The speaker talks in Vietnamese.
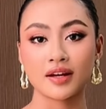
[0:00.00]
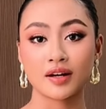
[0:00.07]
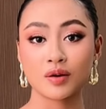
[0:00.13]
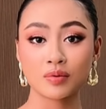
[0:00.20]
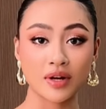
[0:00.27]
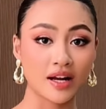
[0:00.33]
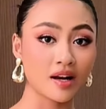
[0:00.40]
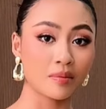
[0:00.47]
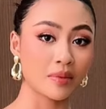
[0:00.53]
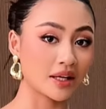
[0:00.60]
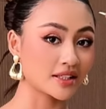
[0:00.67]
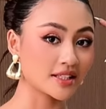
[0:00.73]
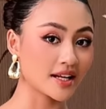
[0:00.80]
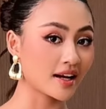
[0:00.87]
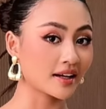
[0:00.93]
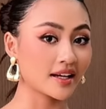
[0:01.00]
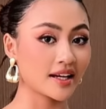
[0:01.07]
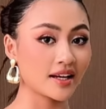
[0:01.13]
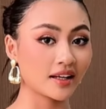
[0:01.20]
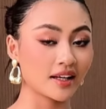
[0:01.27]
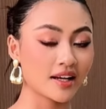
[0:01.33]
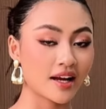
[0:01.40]
lúc đấy là mình chỉ đang
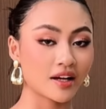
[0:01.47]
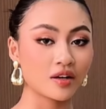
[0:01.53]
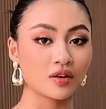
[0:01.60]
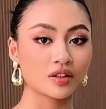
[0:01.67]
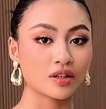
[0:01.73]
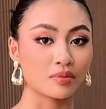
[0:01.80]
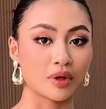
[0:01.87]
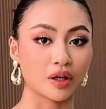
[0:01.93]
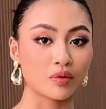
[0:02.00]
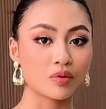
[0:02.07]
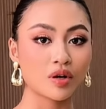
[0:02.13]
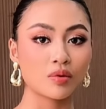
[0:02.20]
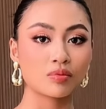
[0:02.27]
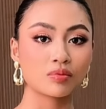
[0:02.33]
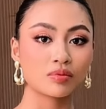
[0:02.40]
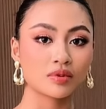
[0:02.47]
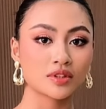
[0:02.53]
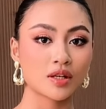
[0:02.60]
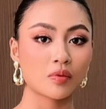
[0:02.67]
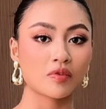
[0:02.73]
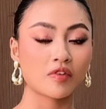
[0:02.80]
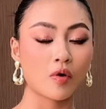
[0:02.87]
nghĩ đến cái đấy thôi thì mình cũng không
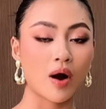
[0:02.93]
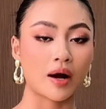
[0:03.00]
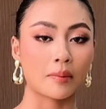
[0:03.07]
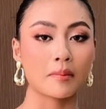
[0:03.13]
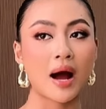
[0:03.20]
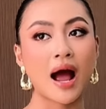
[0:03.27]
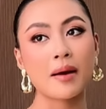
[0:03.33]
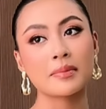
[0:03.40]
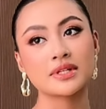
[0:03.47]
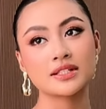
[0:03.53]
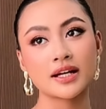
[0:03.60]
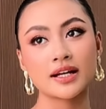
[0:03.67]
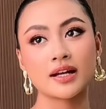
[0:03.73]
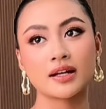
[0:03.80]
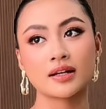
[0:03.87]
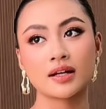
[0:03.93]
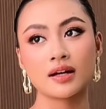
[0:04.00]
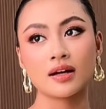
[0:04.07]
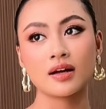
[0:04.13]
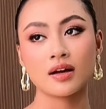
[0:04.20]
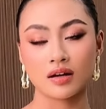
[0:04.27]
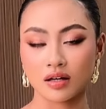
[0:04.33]
trong khoảng 30 giây đến ở
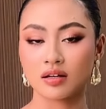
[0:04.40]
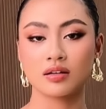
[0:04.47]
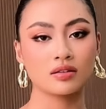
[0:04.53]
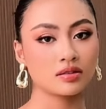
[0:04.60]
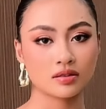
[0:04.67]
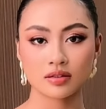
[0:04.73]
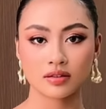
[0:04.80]
ờ,